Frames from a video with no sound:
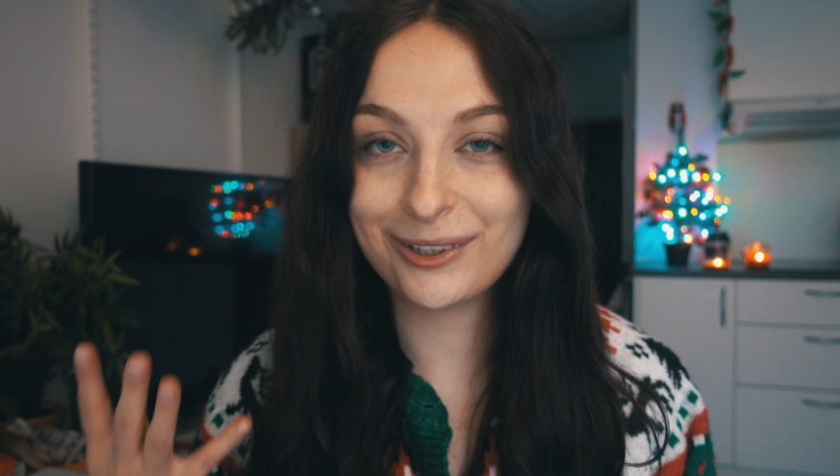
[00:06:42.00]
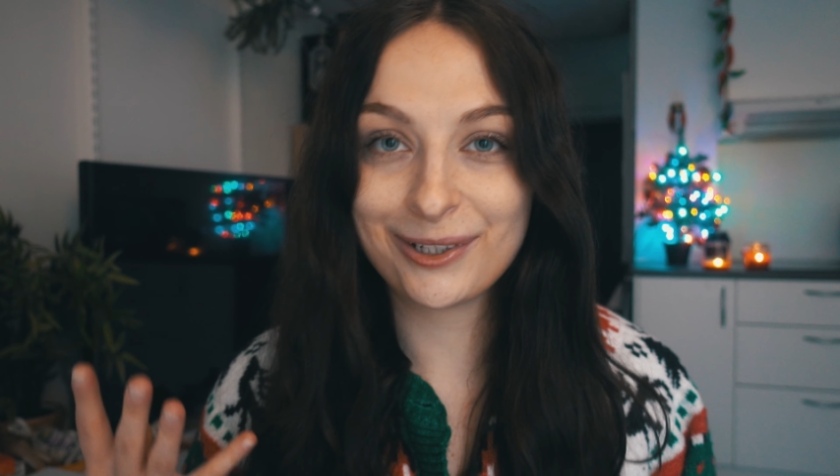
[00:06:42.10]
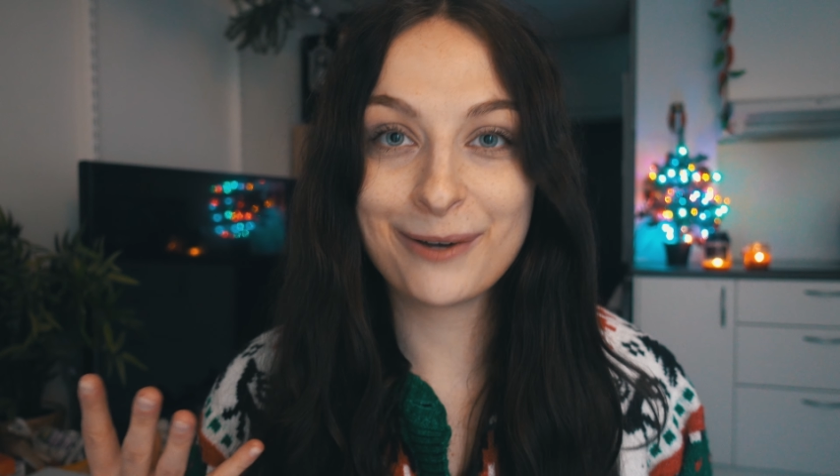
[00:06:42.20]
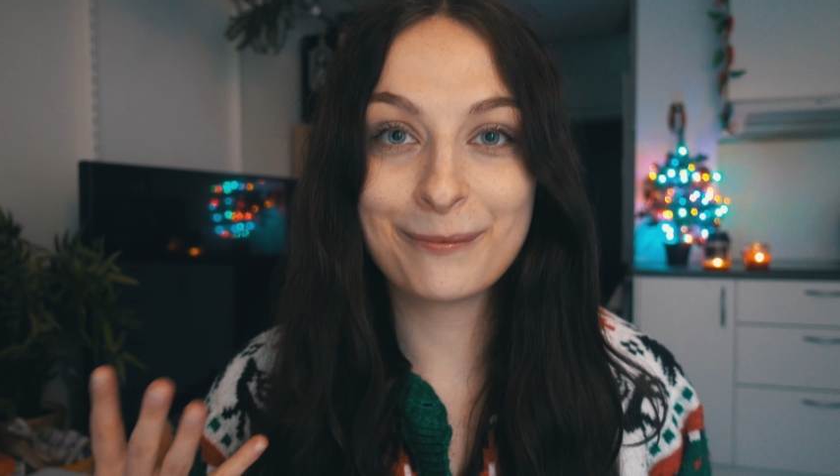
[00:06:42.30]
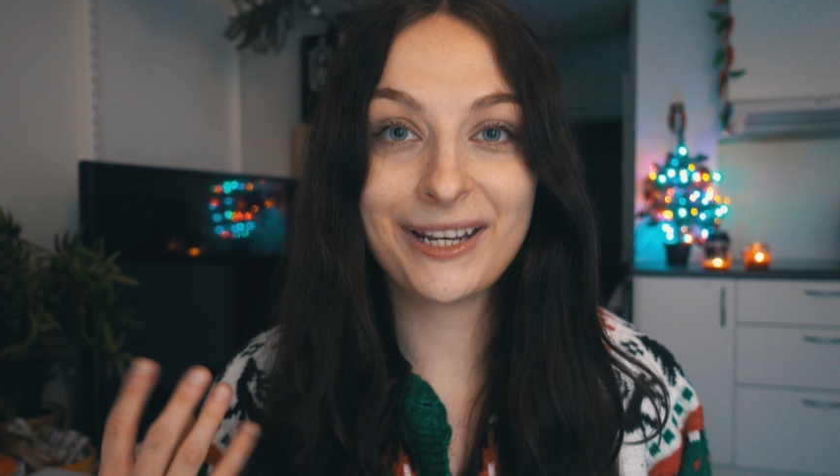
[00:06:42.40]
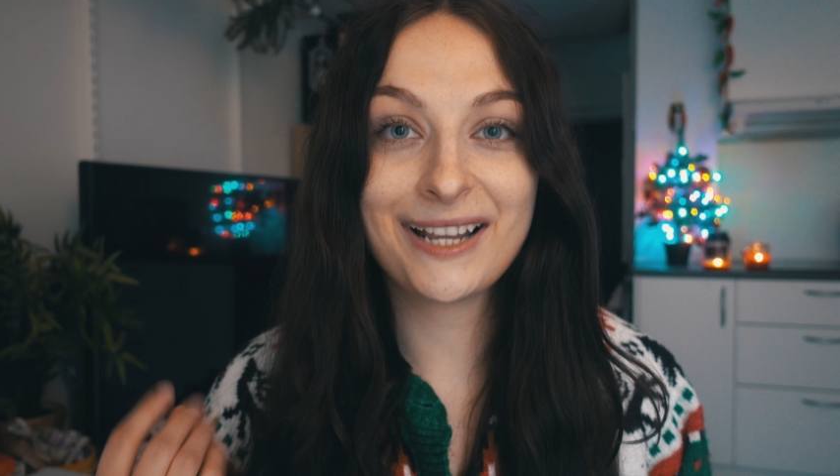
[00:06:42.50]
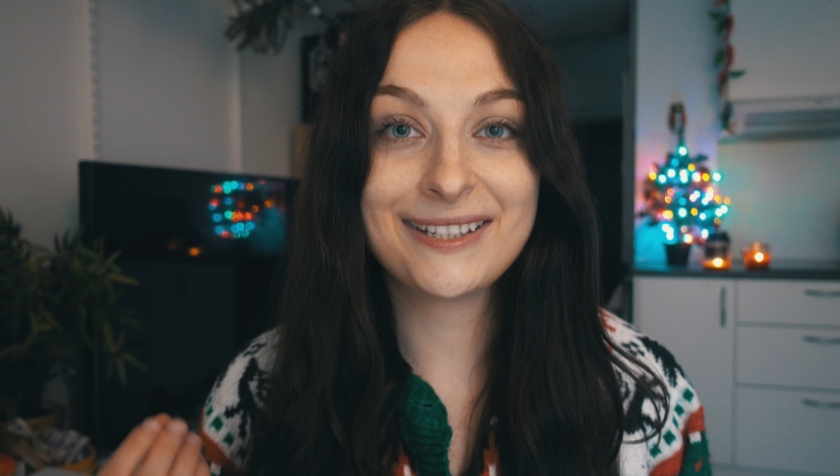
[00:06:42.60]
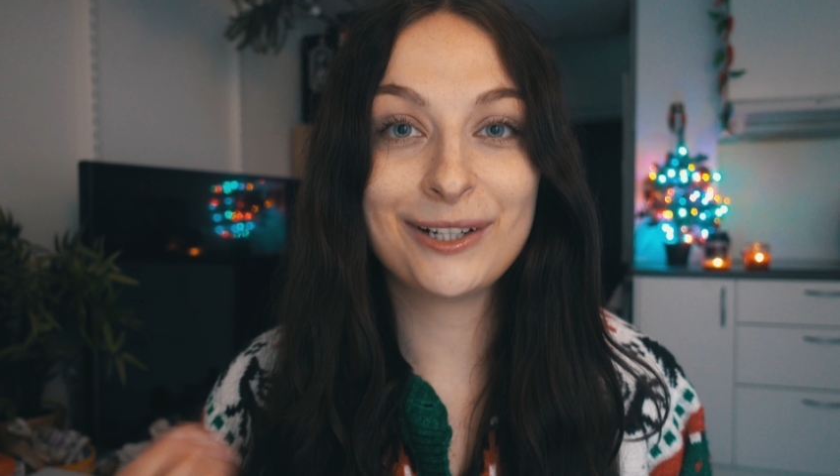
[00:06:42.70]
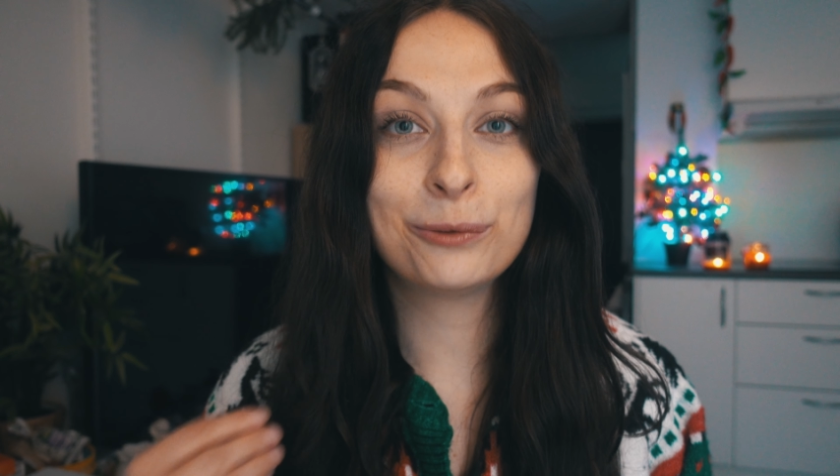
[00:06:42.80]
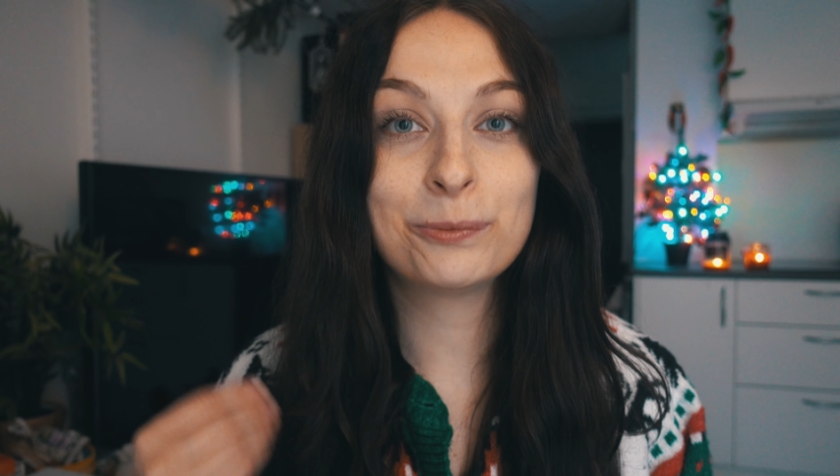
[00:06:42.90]
to ma na
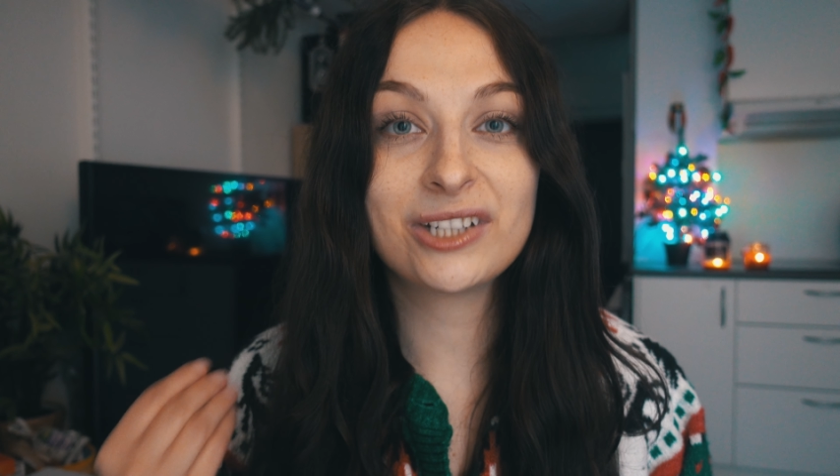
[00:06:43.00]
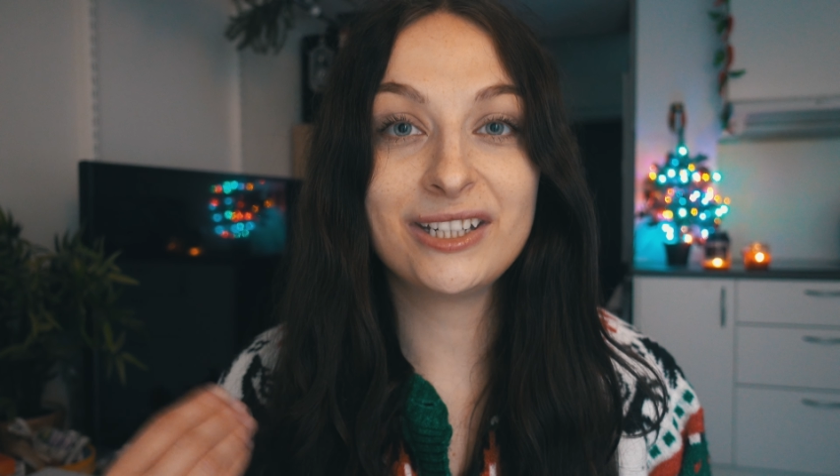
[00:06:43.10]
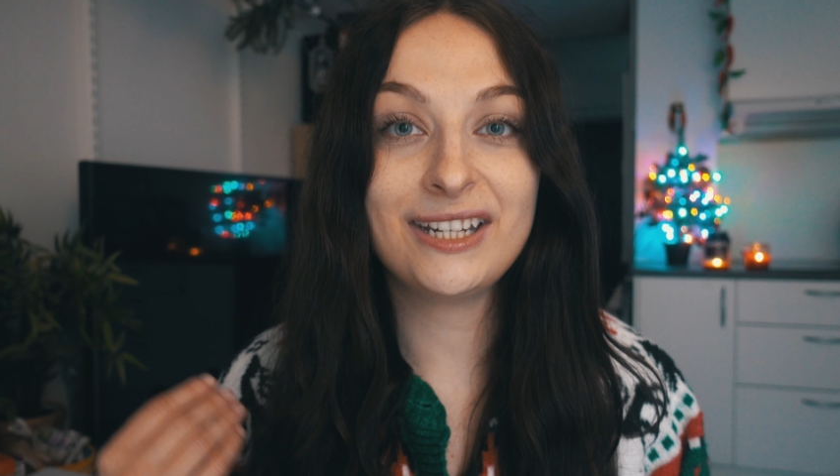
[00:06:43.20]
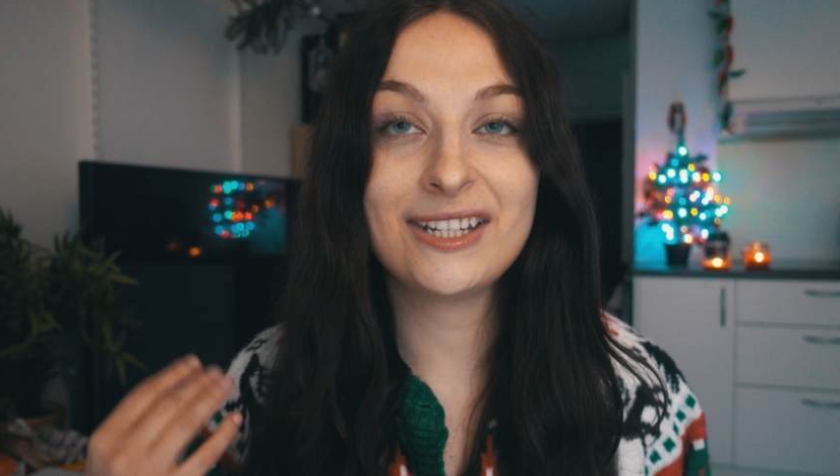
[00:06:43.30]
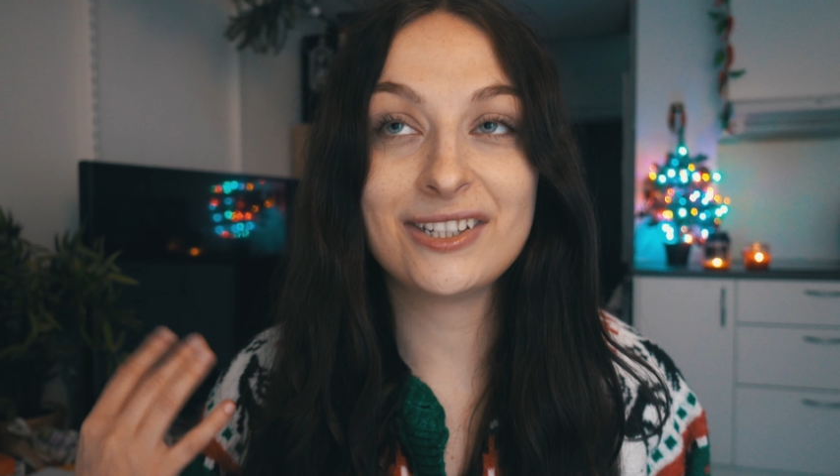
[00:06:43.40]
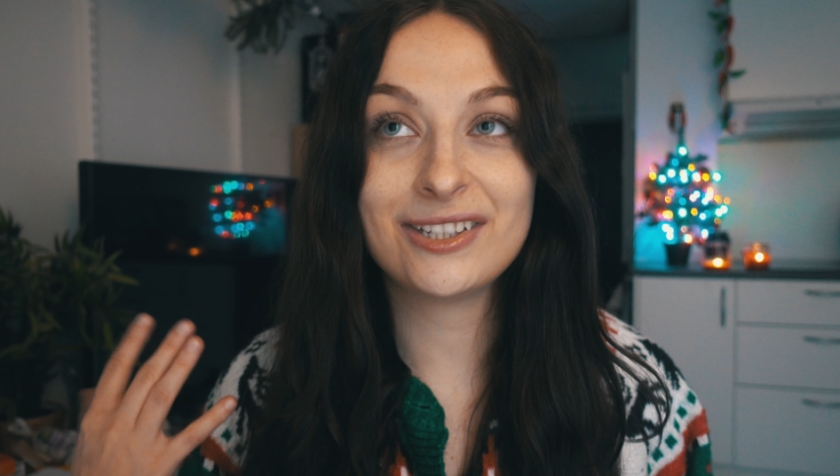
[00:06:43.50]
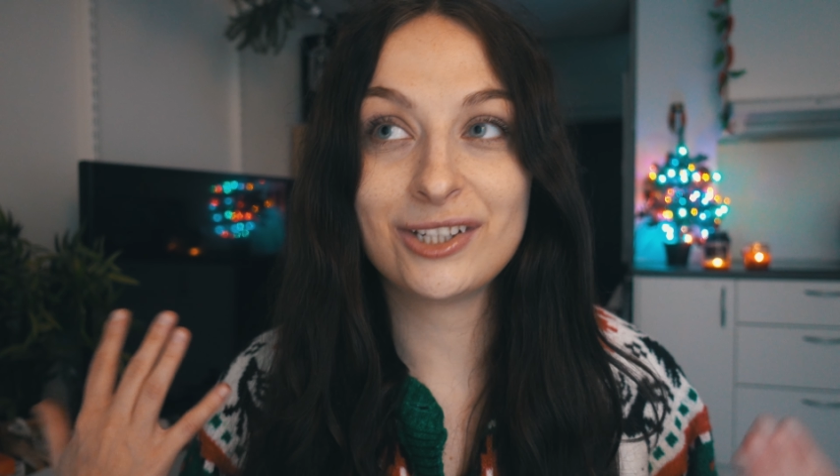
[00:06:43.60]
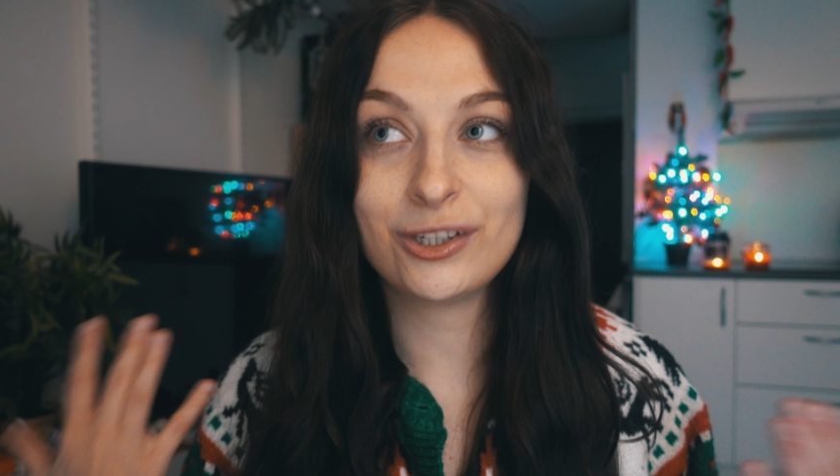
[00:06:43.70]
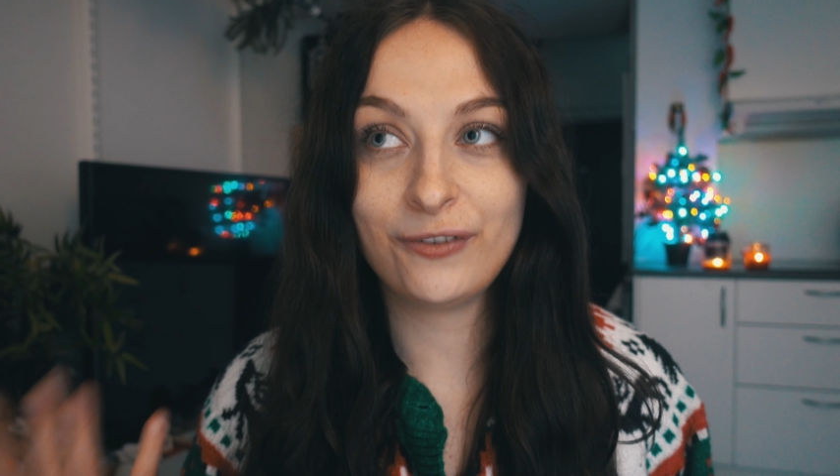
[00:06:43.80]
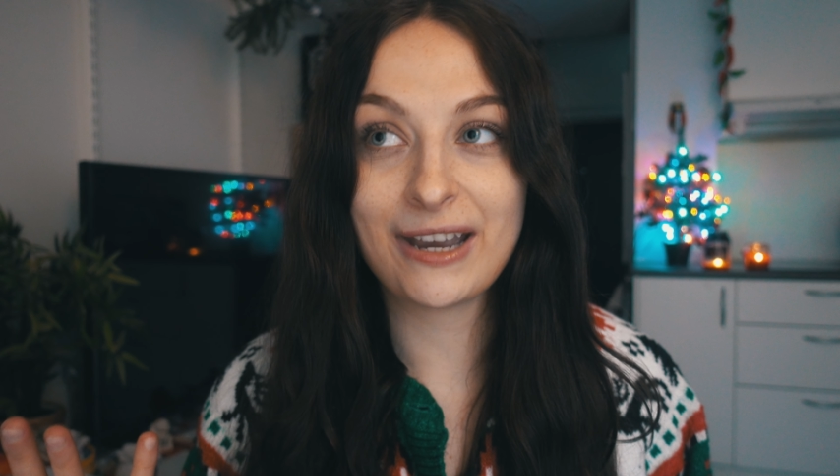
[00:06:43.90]
celu przynieść
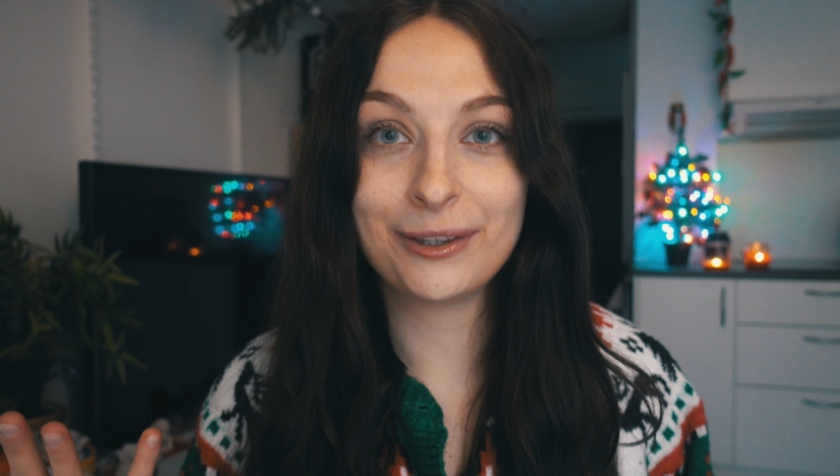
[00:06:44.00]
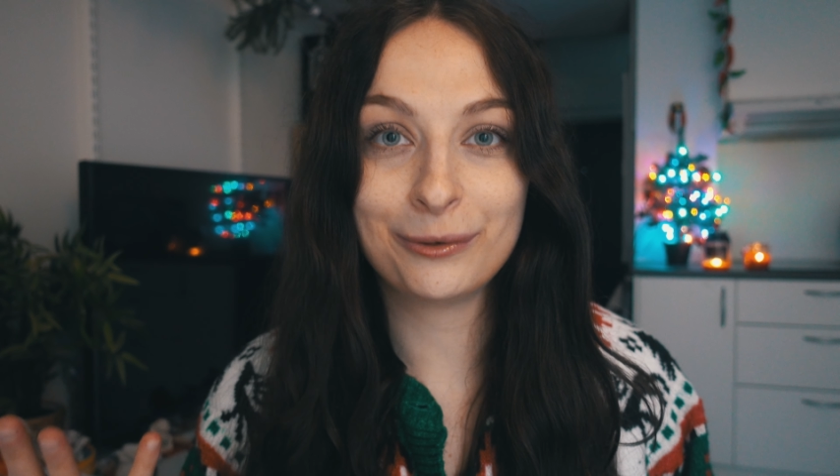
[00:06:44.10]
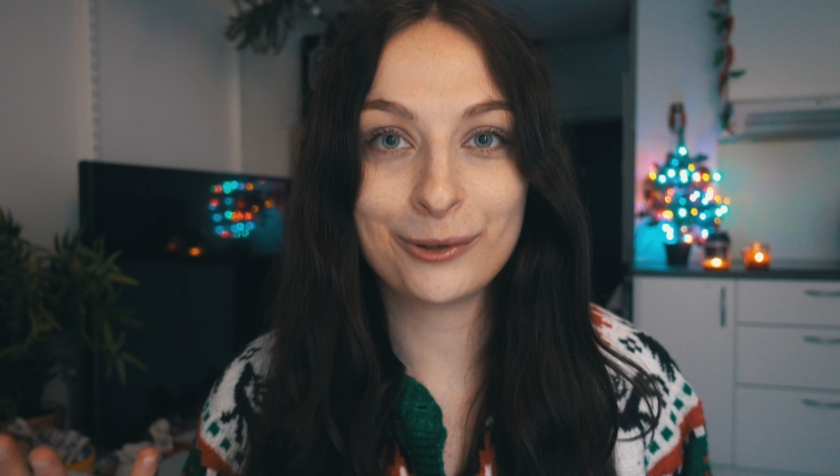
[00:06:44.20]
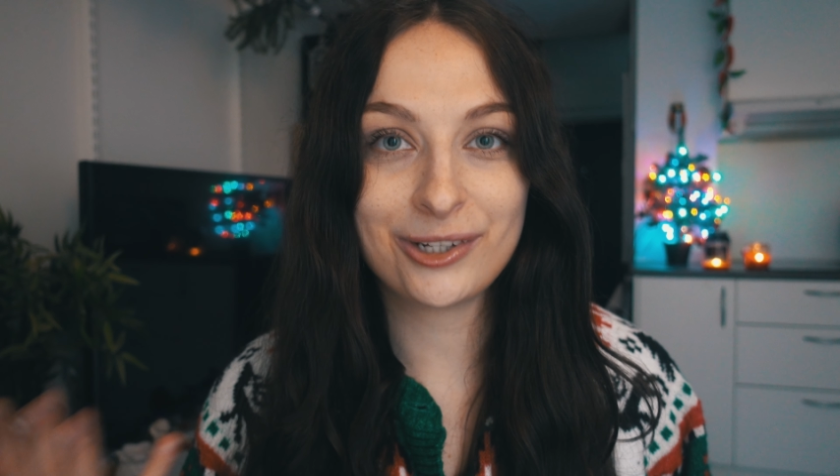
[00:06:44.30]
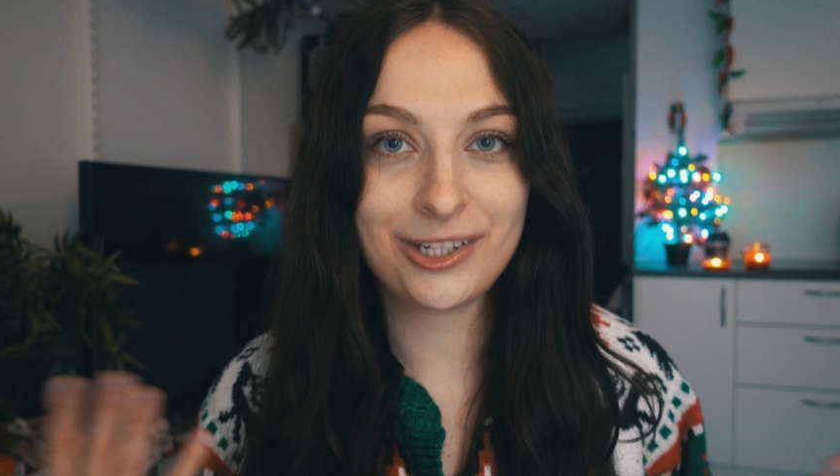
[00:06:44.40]
światło